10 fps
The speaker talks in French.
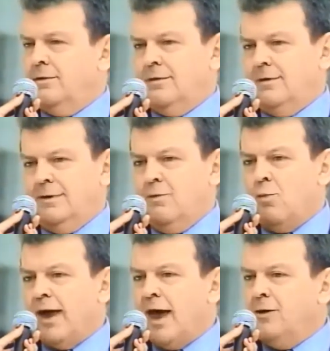euh,
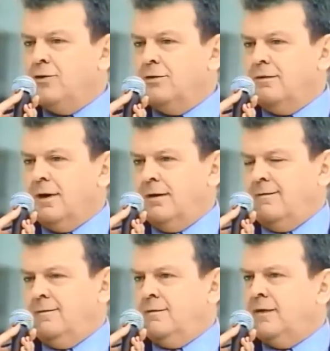le moyen de
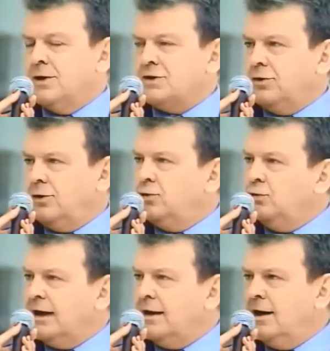faire en sorte que
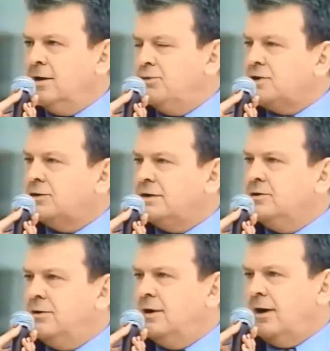toute l'année, ils puissent
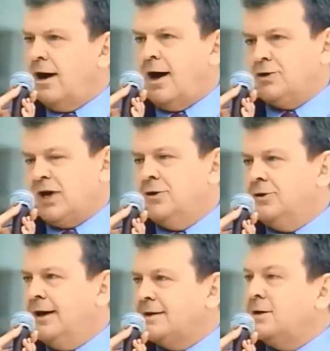continuer à
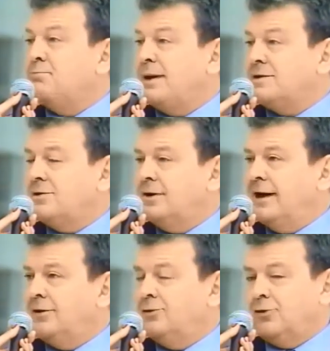s'adonner à cette passion de
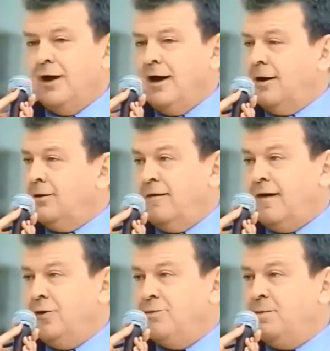la lecture. Alors il
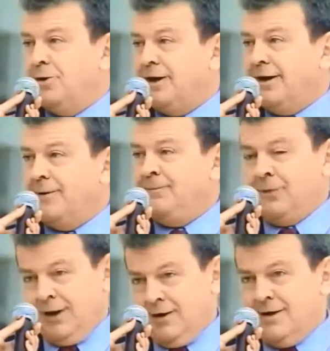fallait une bibliothèque.
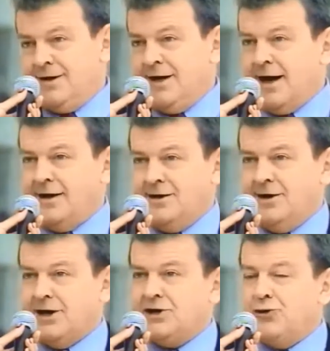L'idée a
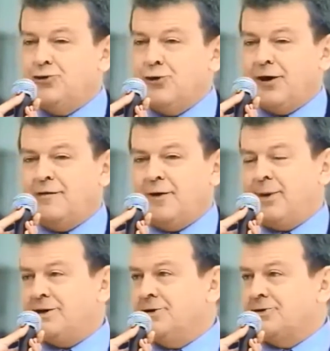été assez dure à
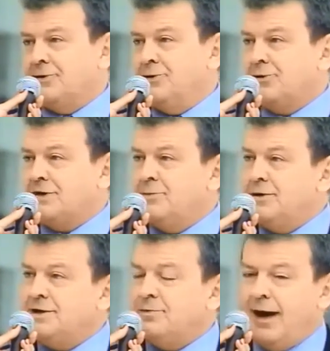faire passer au sein du conseil
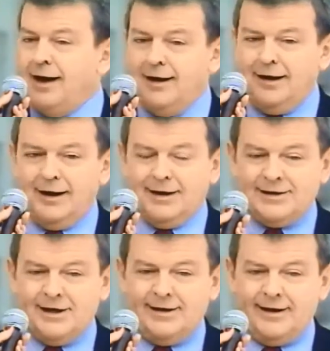municipal,
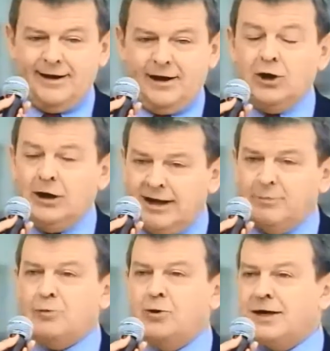c'était, et de
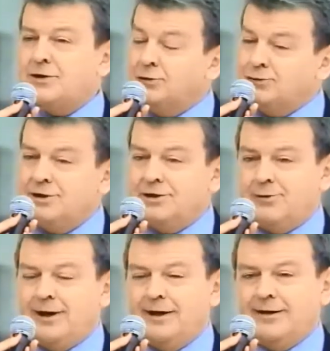la population aussi,
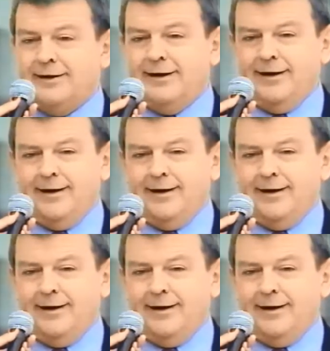je dois le dire.